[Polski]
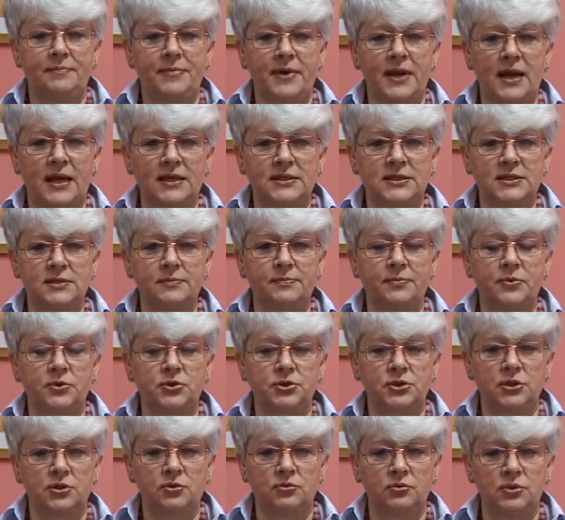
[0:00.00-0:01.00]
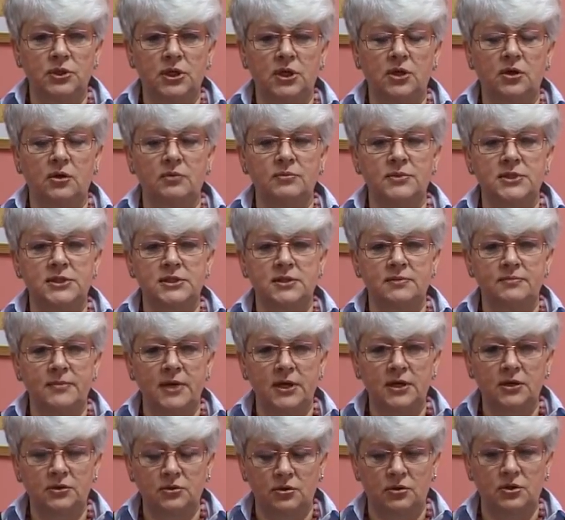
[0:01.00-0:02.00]
pracy poszczególnych komisji
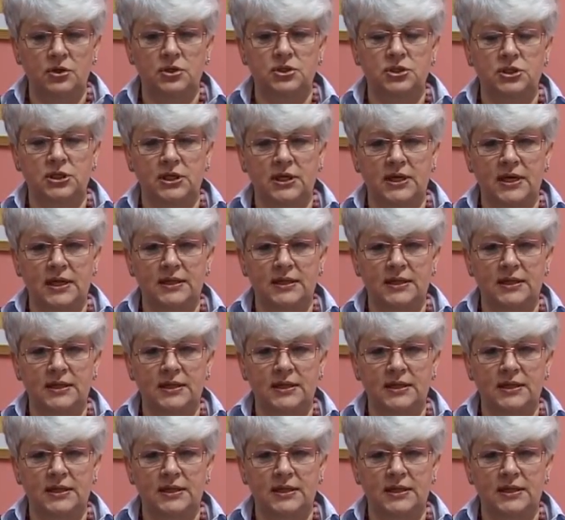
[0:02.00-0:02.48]
merytorycznych